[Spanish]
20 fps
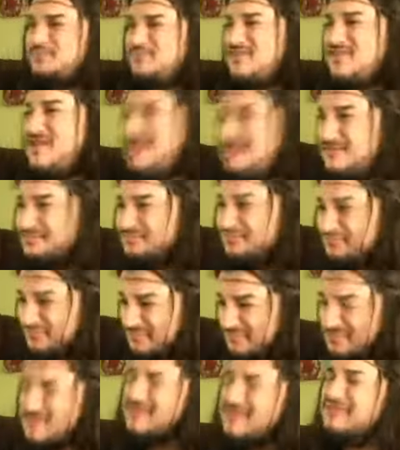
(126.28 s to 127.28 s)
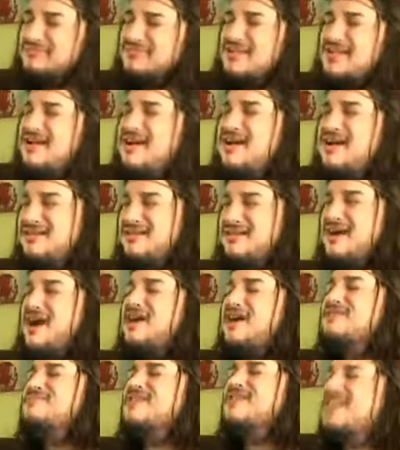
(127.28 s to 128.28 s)
de personajes. Hay
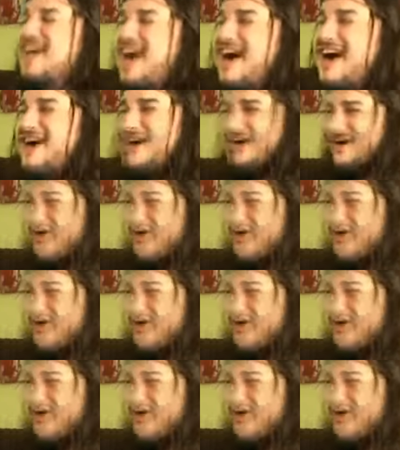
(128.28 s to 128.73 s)
videos que tienen